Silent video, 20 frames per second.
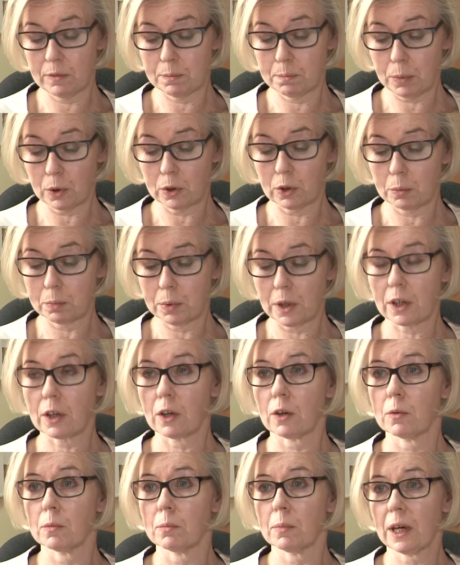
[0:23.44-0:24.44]
pod
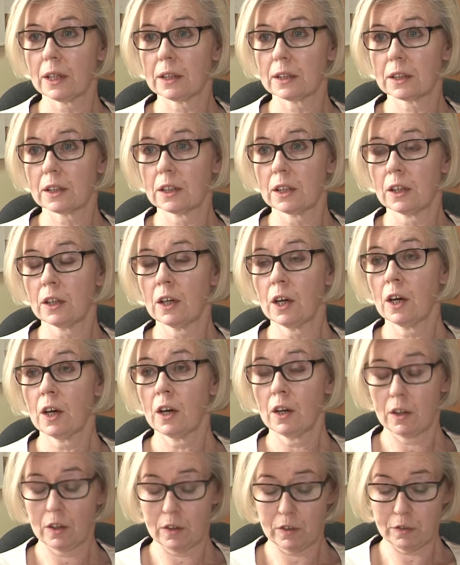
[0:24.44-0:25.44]
opieką matki.
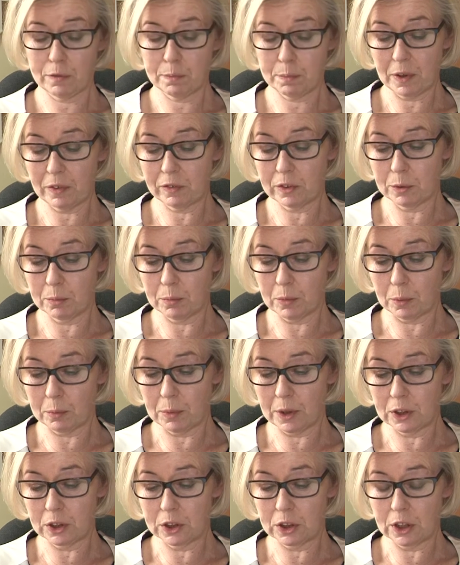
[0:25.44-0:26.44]
W pewnym
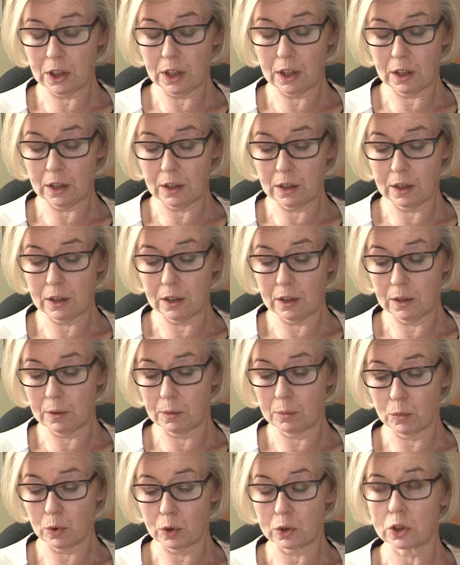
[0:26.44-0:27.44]
momencie
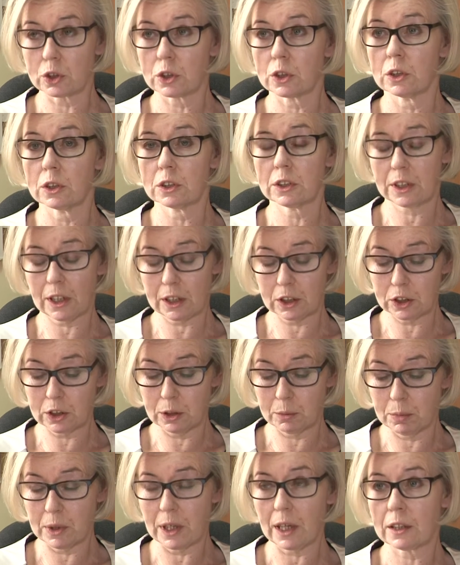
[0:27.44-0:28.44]
młodszy,
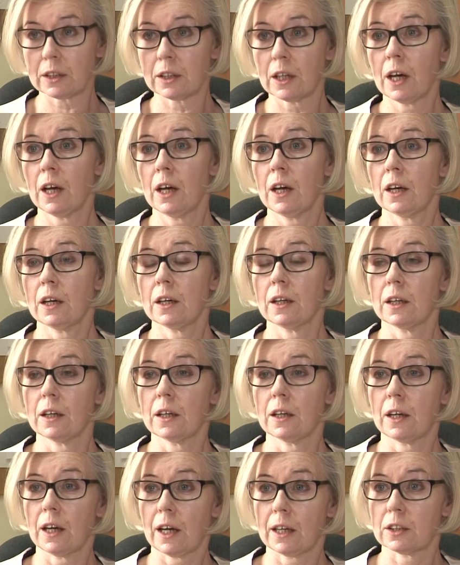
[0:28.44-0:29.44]
starszy brat
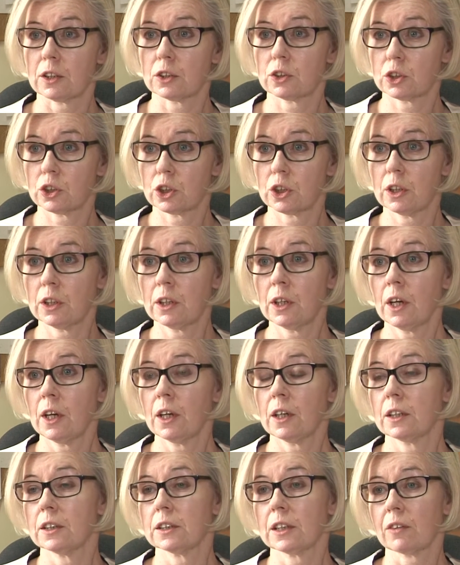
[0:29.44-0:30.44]
Y, lat 3
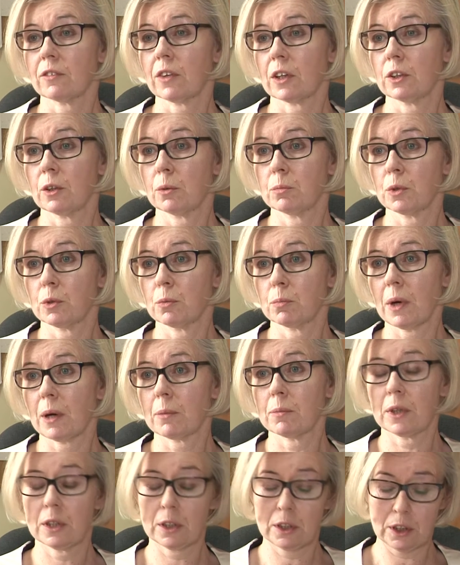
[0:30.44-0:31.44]
zawiadomił
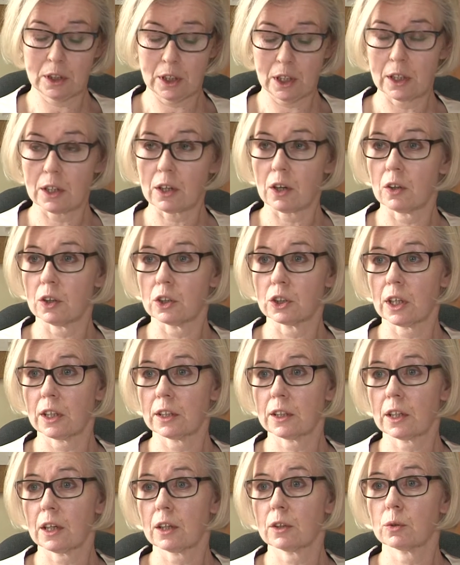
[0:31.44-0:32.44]
mamę i jej
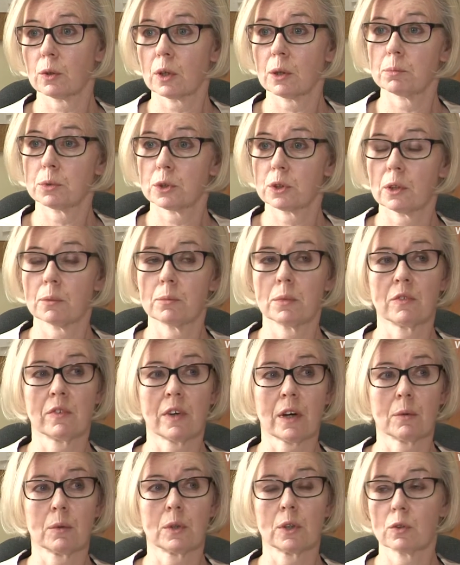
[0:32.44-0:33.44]
koleżankę, które
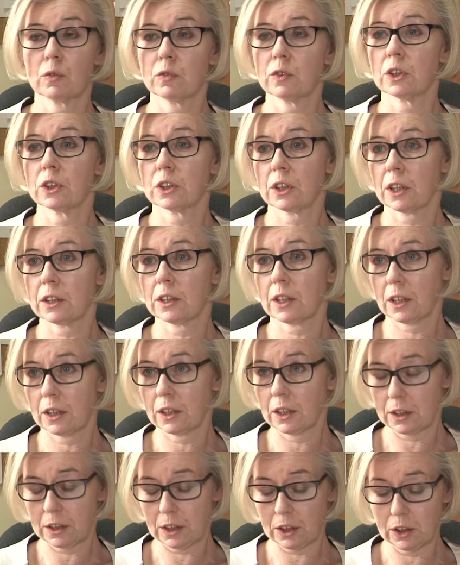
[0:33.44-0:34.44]
przebywały również na
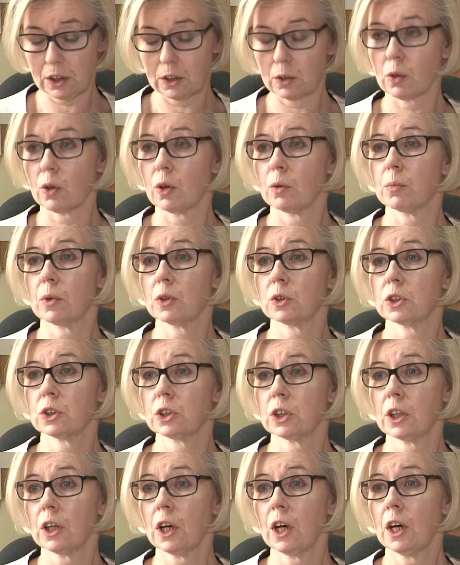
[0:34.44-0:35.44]
terenie tej
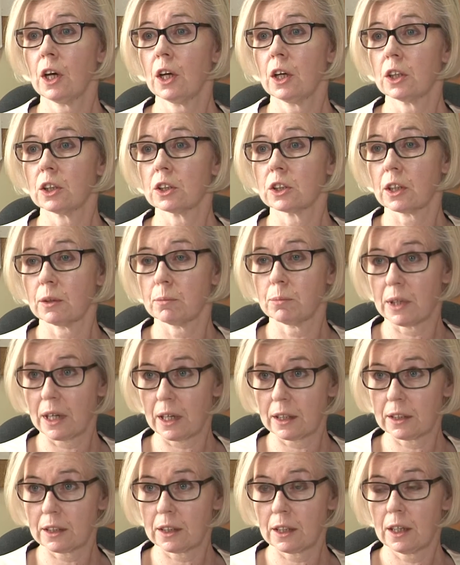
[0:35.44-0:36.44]
nieruchomości, że
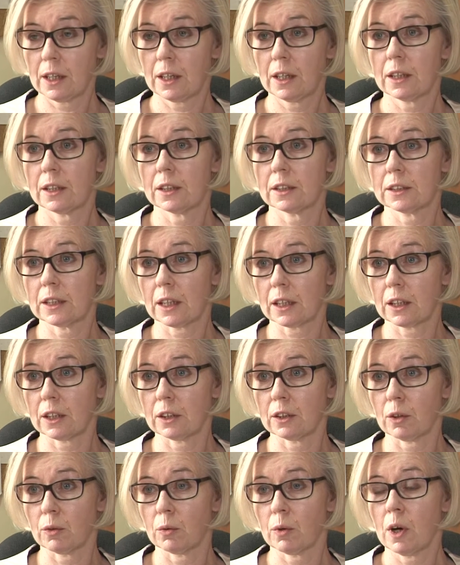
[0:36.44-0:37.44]
brat
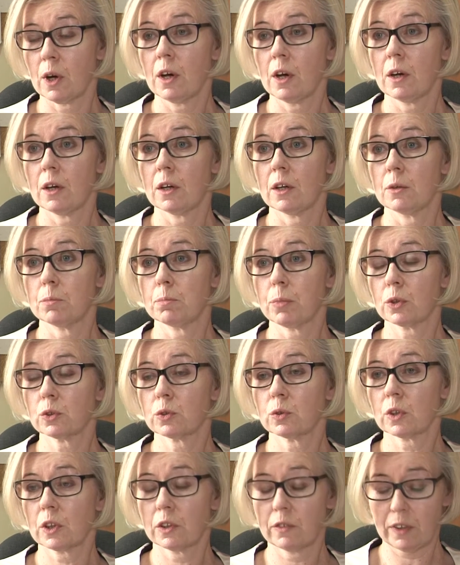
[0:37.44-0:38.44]
zaginął. Y,
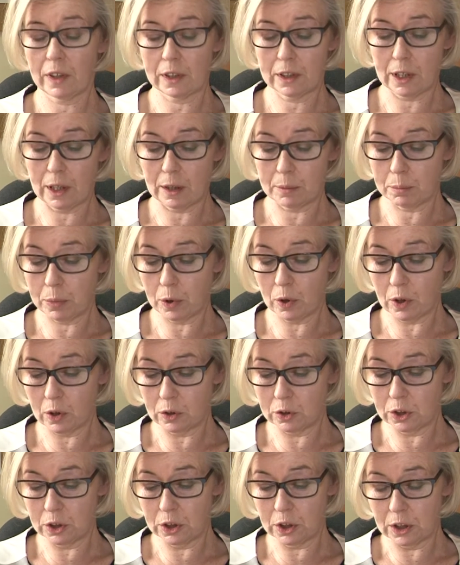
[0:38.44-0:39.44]
poszukiwania po
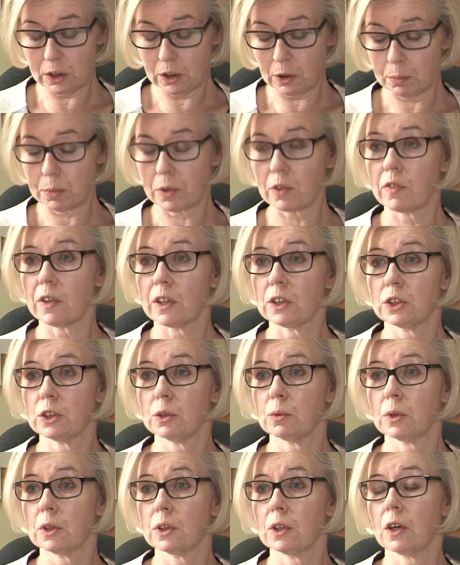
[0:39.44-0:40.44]
godzinie
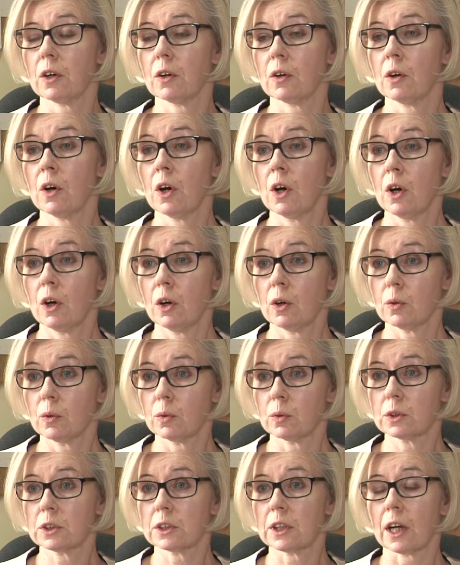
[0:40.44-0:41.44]
doprowadziły do
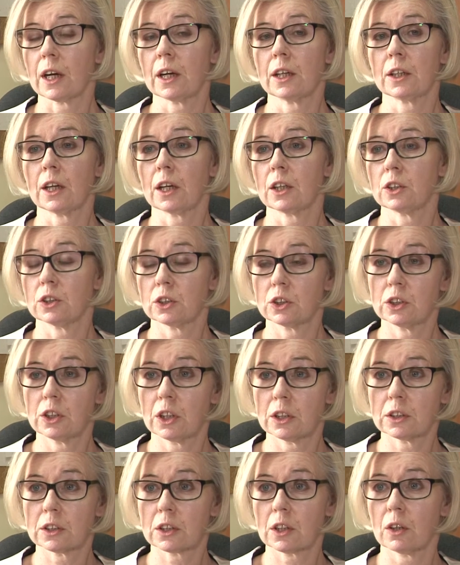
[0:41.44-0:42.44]
ustalenia, iż
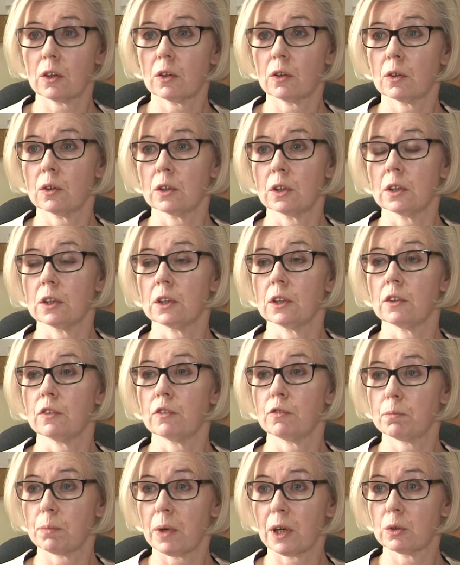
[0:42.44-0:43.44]
dziecko y,
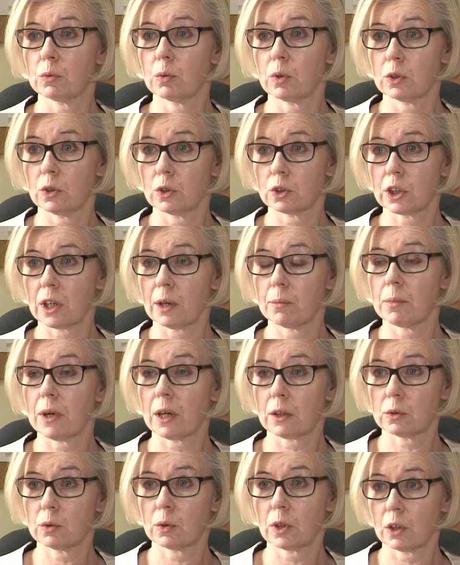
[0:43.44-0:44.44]
wpadło do
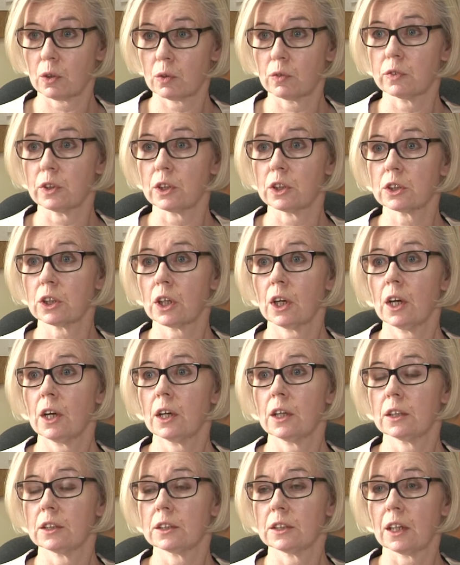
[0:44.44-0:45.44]
szamba, które również
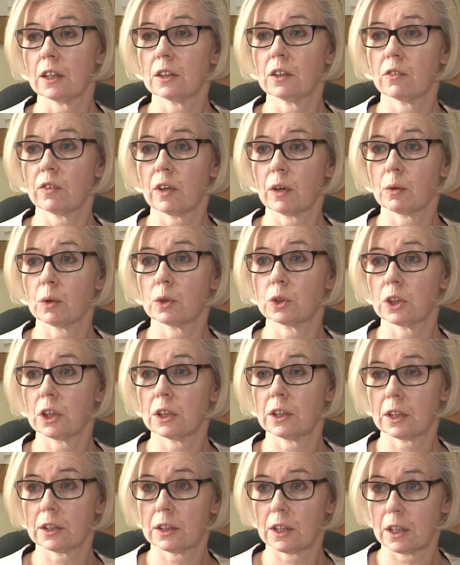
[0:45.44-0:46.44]
znajdowało się
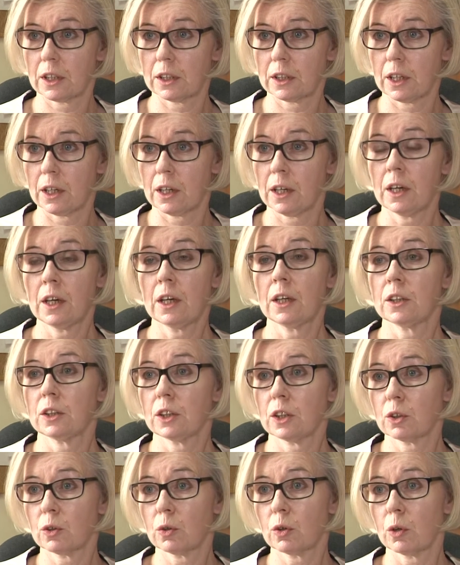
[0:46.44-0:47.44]
na terenie
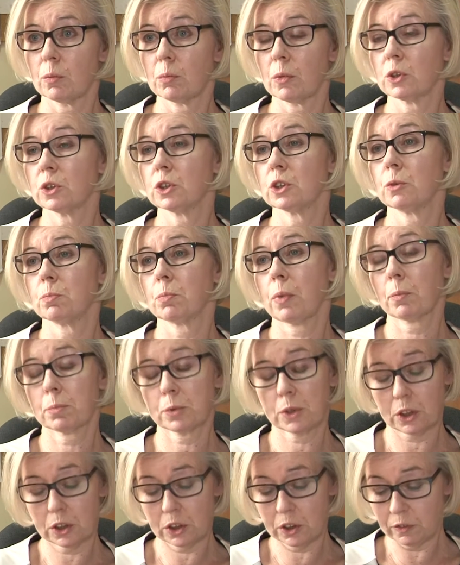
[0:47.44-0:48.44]
nieruchomości po
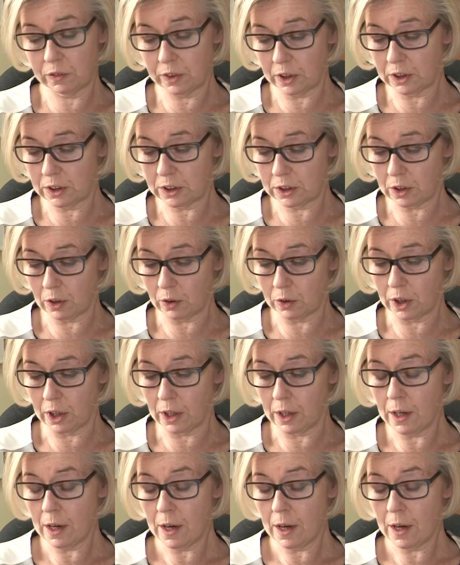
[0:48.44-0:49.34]
przeciwnej stronie